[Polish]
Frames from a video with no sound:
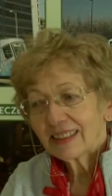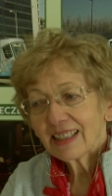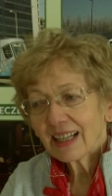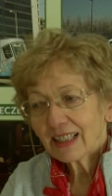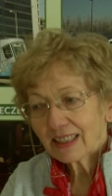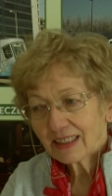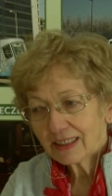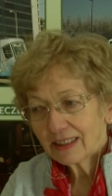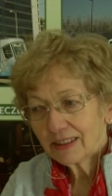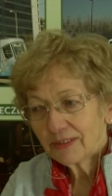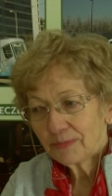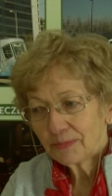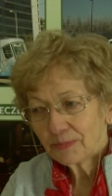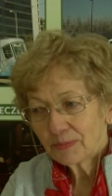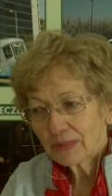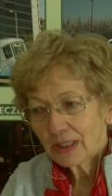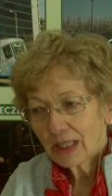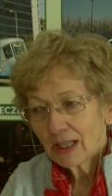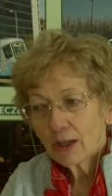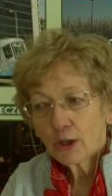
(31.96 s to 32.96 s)
Tak,
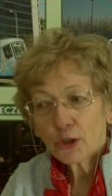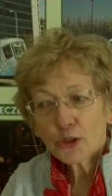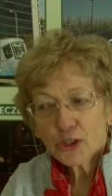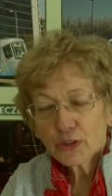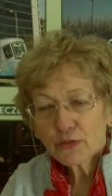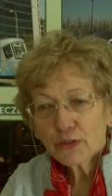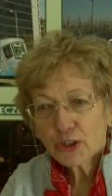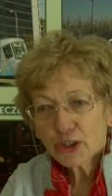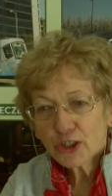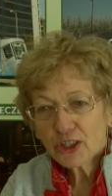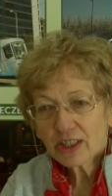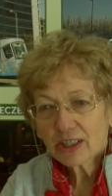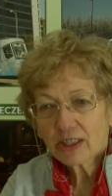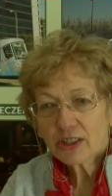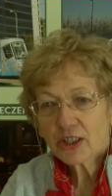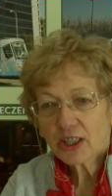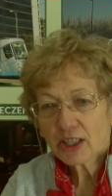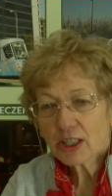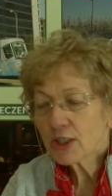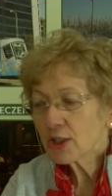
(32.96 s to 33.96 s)
oczywiście,
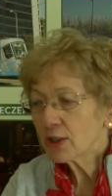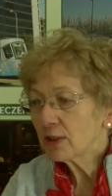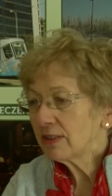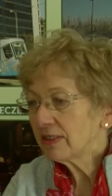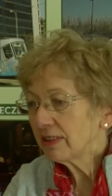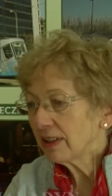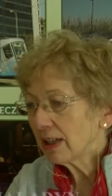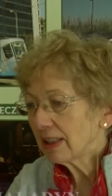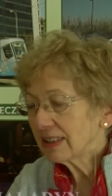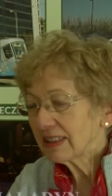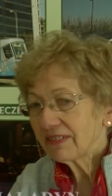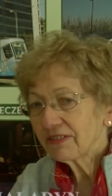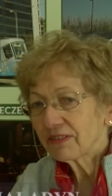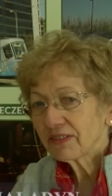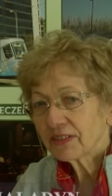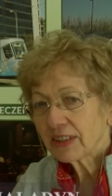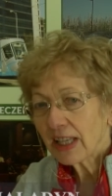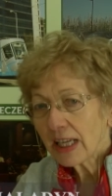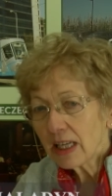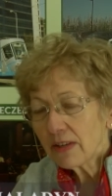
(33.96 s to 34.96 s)
że jest to
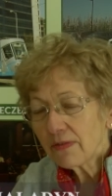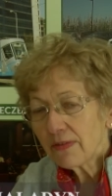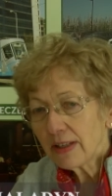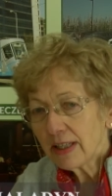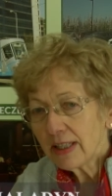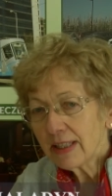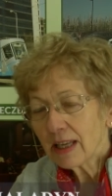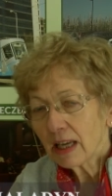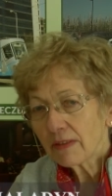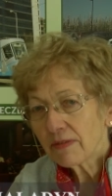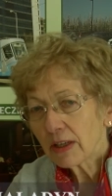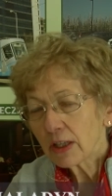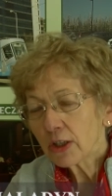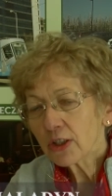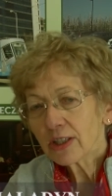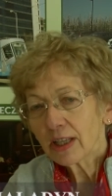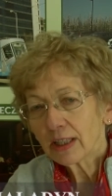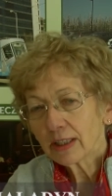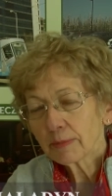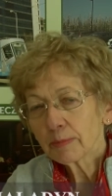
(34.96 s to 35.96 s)
w tej chwili
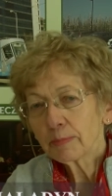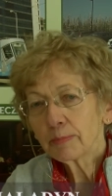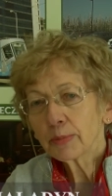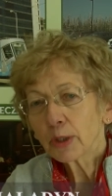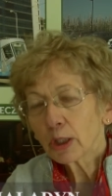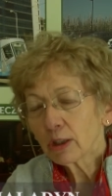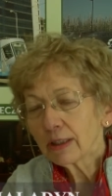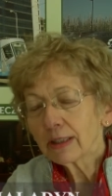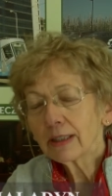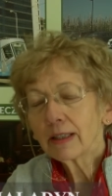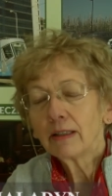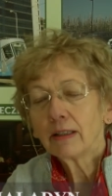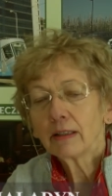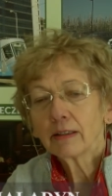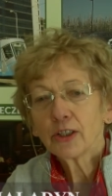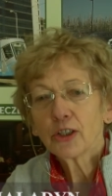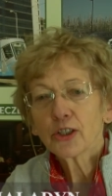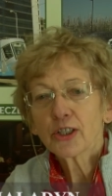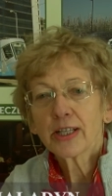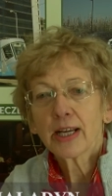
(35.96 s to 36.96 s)
największa
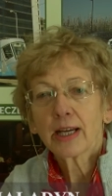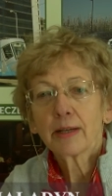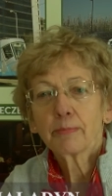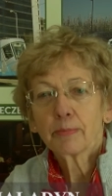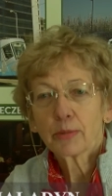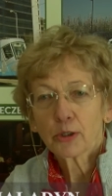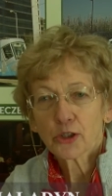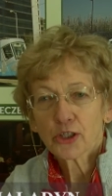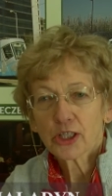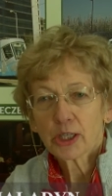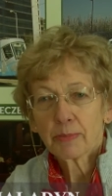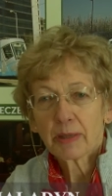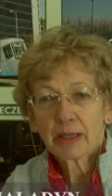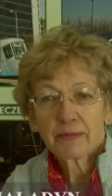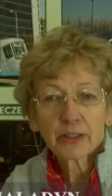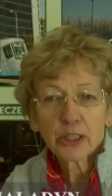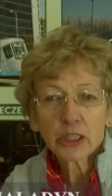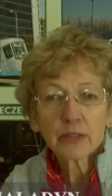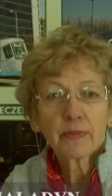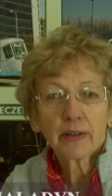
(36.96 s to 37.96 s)
proekologiczna potrzeba,
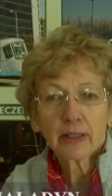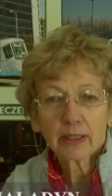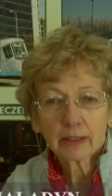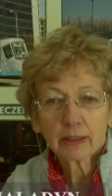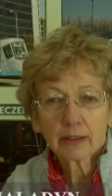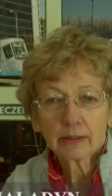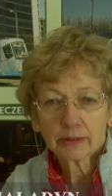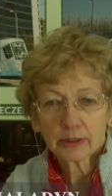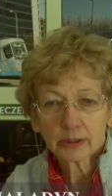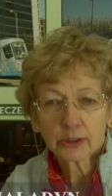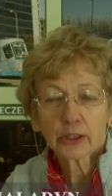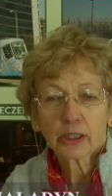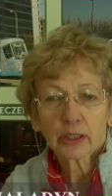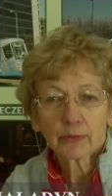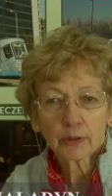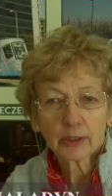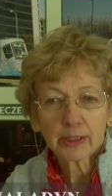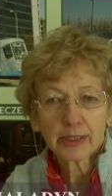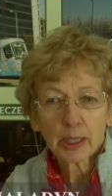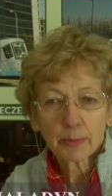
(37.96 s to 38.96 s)
właściwie
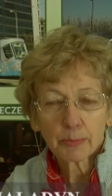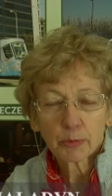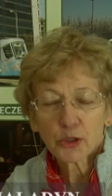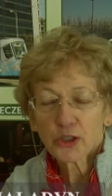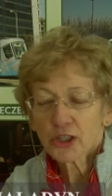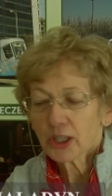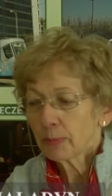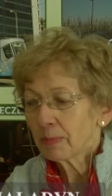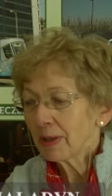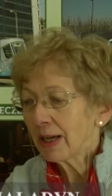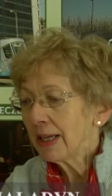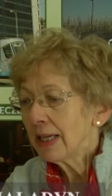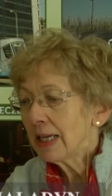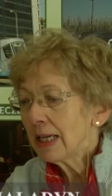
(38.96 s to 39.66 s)
zdrowotna potrzeba.